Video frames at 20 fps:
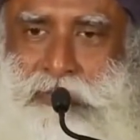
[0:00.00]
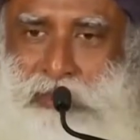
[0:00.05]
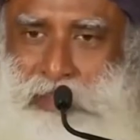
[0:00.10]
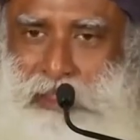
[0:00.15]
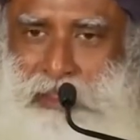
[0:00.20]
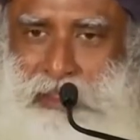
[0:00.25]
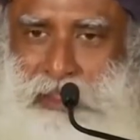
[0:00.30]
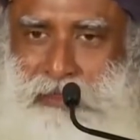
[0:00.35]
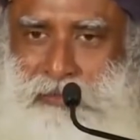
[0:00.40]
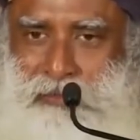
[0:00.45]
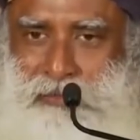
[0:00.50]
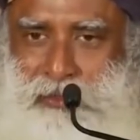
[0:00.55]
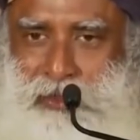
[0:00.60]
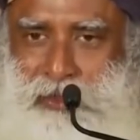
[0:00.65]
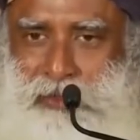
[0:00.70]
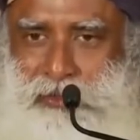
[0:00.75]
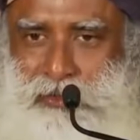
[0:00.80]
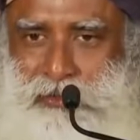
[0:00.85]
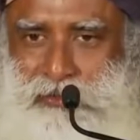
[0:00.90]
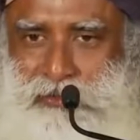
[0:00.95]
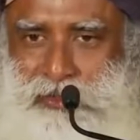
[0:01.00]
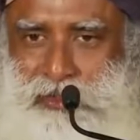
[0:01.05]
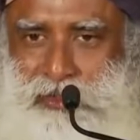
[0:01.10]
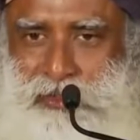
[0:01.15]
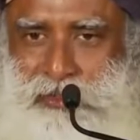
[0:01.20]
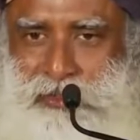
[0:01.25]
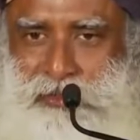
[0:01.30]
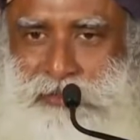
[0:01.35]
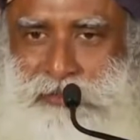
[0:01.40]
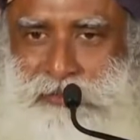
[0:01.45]
Прямо сейчас вы
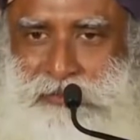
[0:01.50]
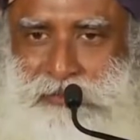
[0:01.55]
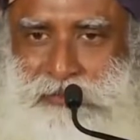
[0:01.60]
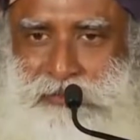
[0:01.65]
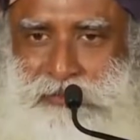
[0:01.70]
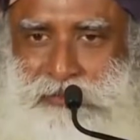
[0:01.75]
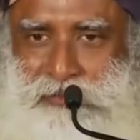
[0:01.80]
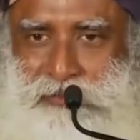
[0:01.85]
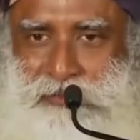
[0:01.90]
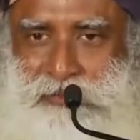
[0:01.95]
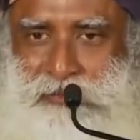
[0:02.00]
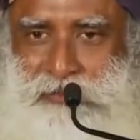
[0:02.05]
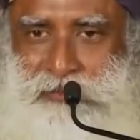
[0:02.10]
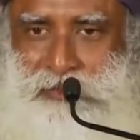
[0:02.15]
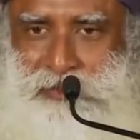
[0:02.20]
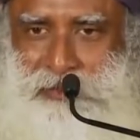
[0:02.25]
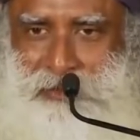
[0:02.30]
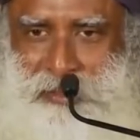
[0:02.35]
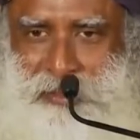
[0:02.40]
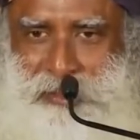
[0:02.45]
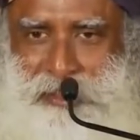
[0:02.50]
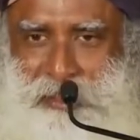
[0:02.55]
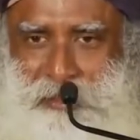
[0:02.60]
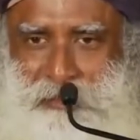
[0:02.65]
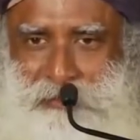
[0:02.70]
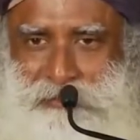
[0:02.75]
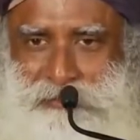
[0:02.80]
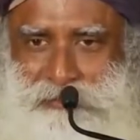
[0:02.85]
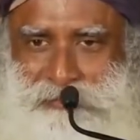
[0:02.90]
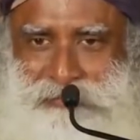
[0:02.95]
боитесь? Прямо
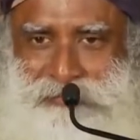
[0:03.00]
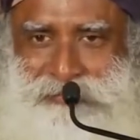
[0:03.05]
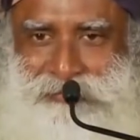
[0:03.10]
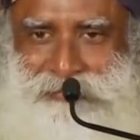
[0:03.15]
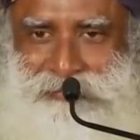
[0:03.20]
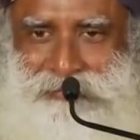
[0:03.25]
сейчас.